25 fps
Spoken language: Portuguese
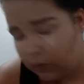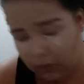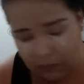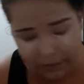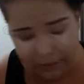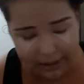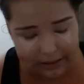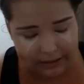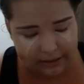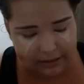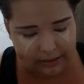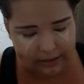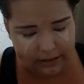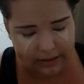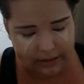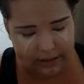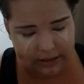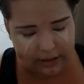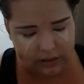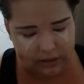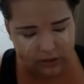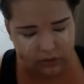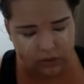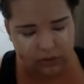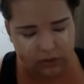Eu tô
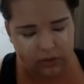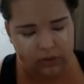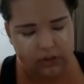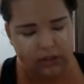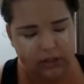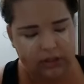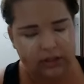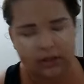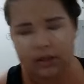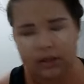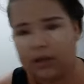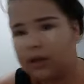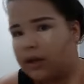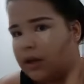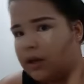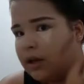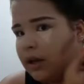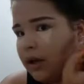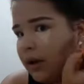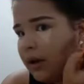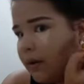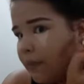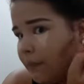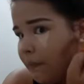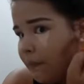mesclando as cores
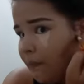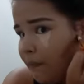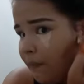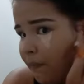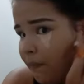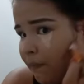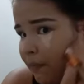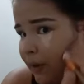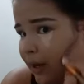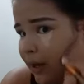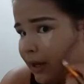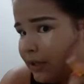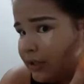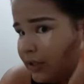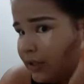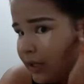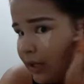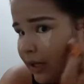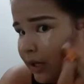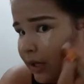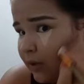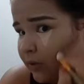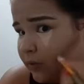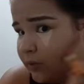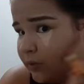pra
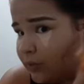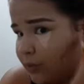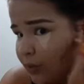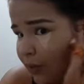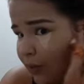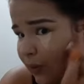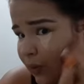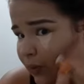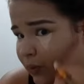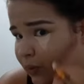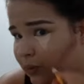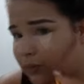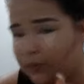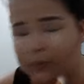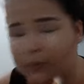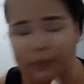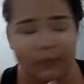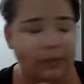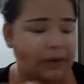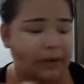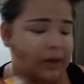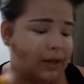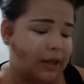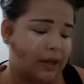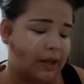chegar no tom.
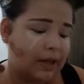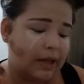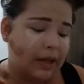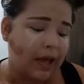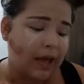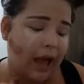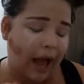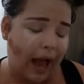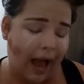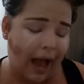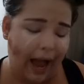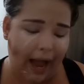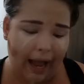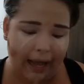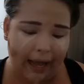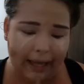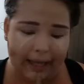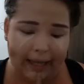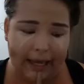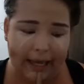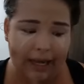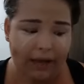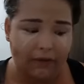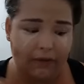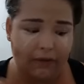
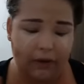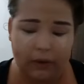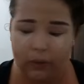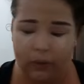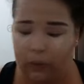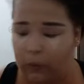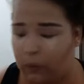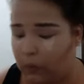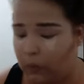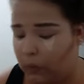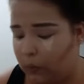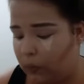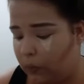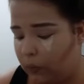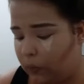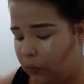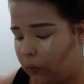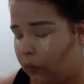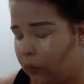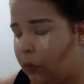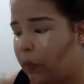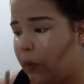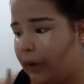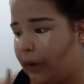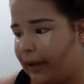Aí ela vem com
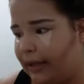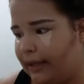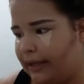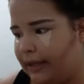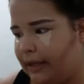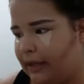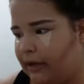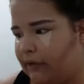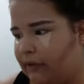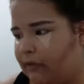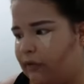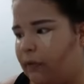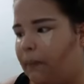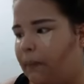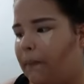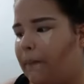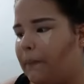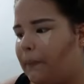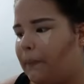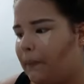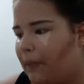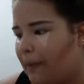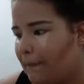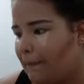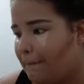um corretivo
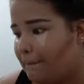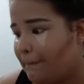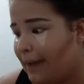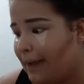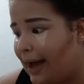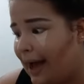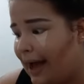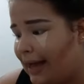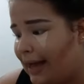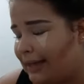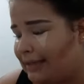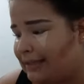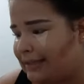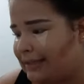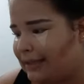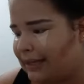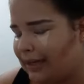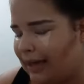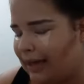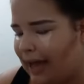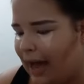mais